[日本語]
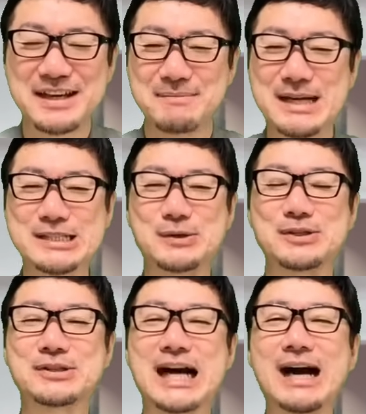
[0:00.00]
まあそう
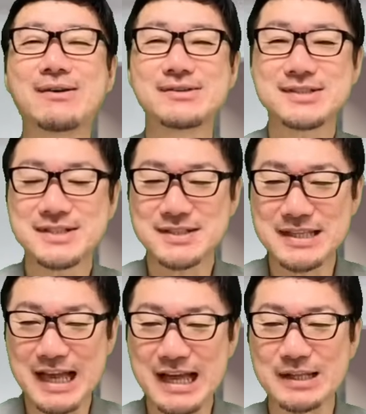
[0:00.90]
いうカオス
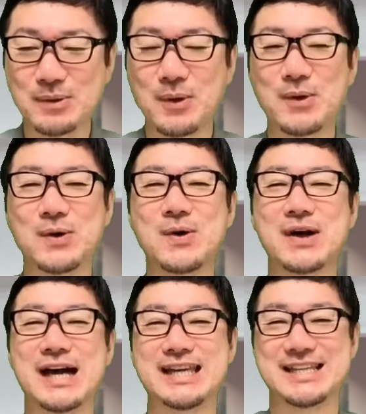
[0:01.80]
な討論
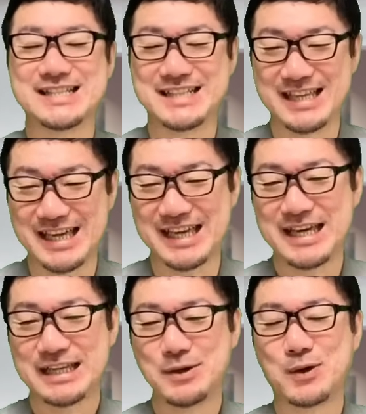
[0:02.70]
会ですね。ね、
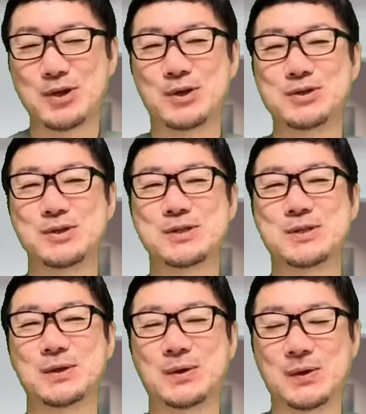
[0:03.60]
ニコニコニュース
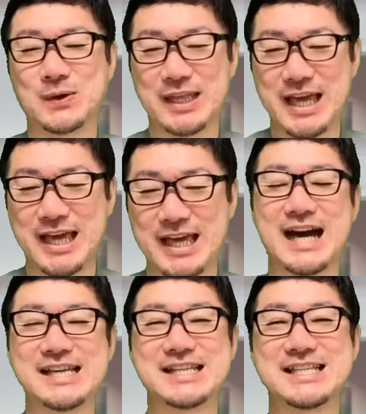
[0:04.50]
の方で
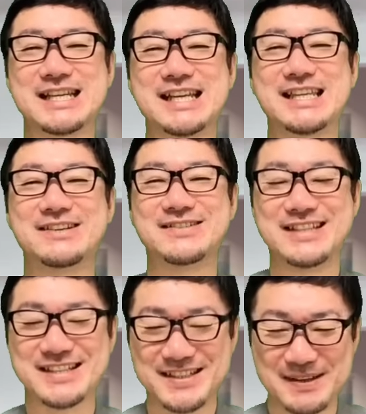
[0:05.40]
配信されてるん
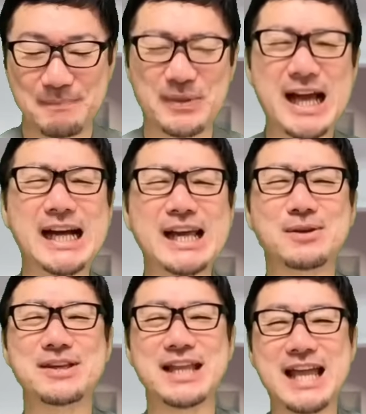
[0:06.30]
です。だから
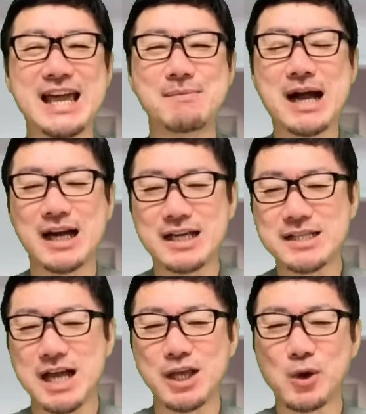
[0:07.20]
といってね、今から
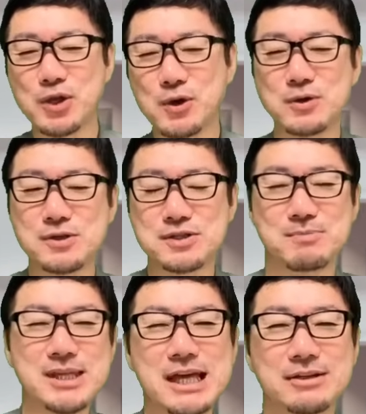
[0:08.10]
じゃあニコニコニュース
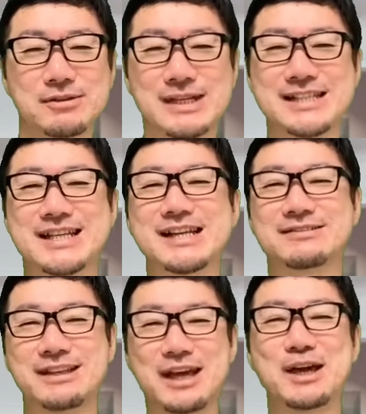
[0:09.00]
見てくるわじゃな
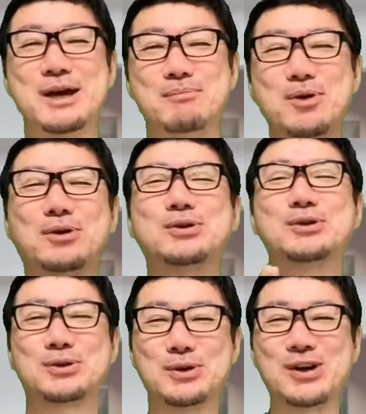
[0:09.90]
くて、僕
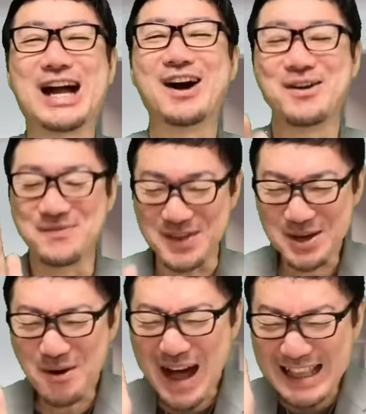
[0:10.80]
の動画を見
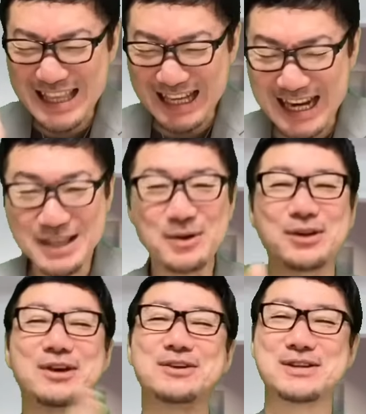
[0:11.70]
終わってから
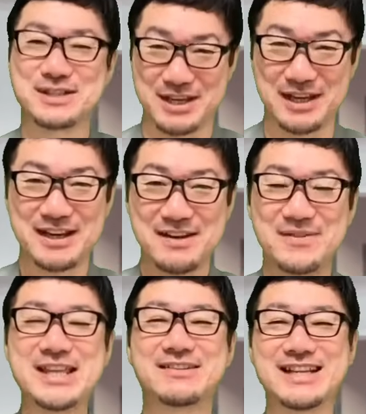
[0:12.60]
ニコニコニュース
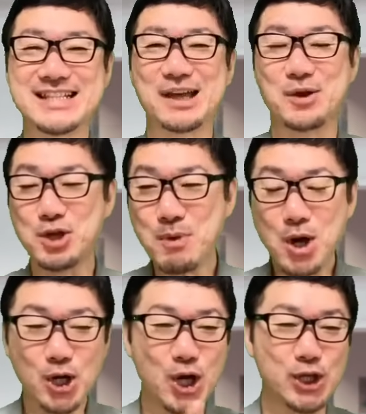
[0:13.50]
見てください。今
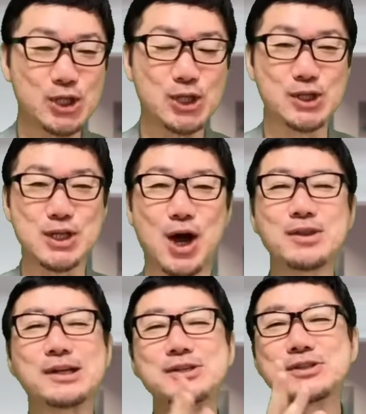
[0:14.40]
から言ったらさ、あ
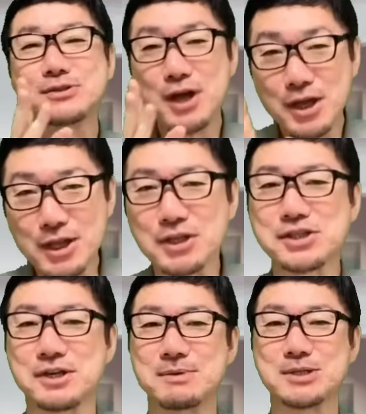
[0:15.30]
んた失礼になっ
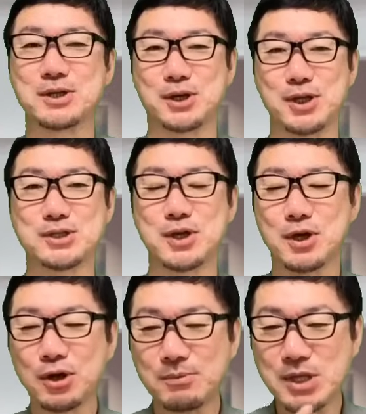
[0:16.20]
ちゃいますからね、せっ
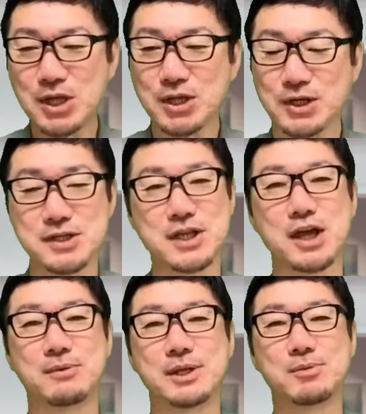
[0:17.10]
かく見たんだから
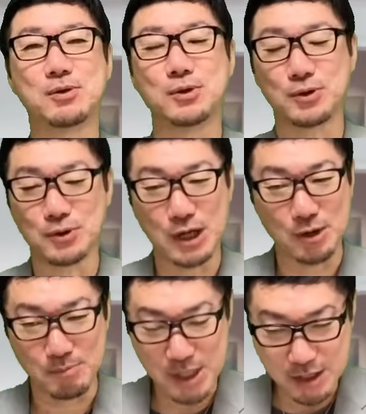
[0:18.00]
最後まで僕の動画
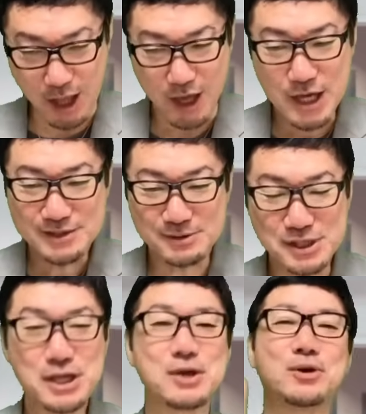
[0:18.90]
を見て、そし
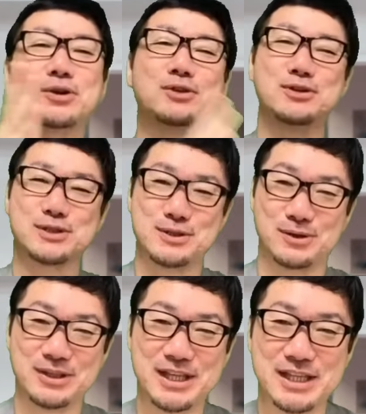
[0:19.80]
てニコニコニュースの
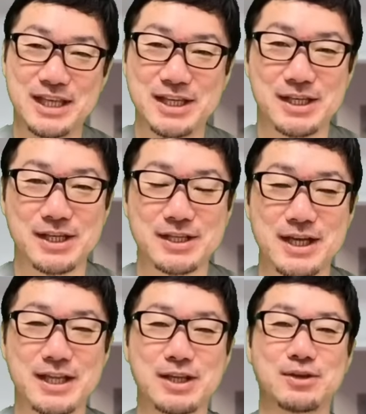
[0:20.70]
方に行っていただき
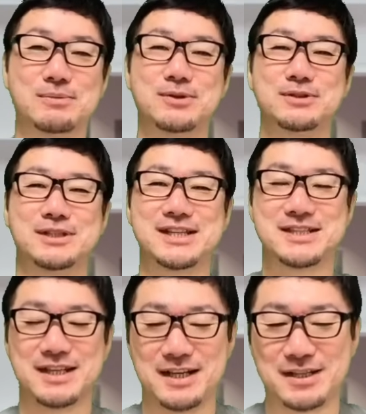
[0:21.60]
たいなと思うんで
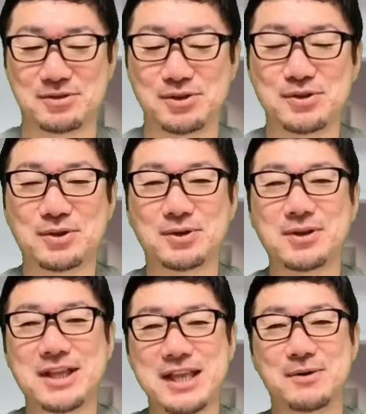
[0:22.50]
すが、というこ
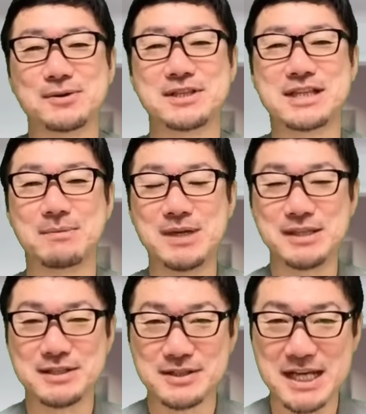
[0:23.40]
とでね、本日は
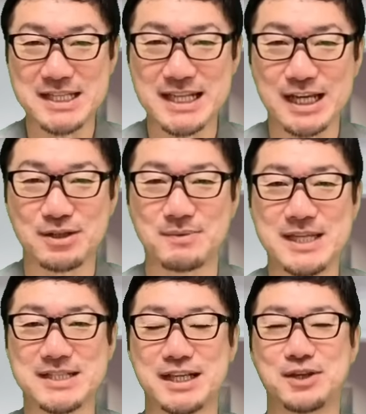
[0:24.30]
3つぐらいさらっと
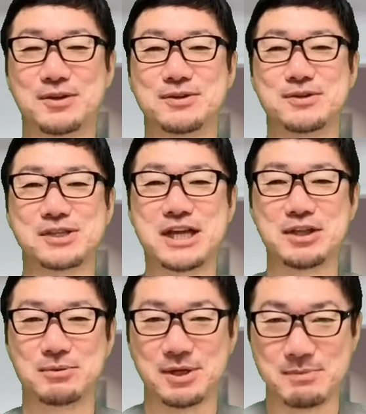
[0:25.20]
皆さんに共有したい
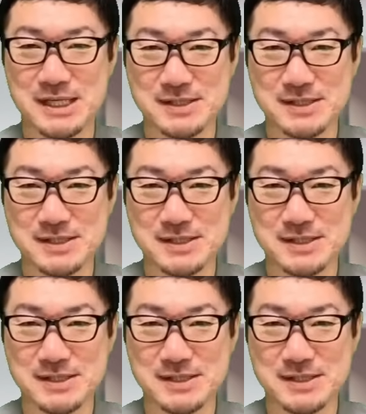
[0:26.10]
と思いま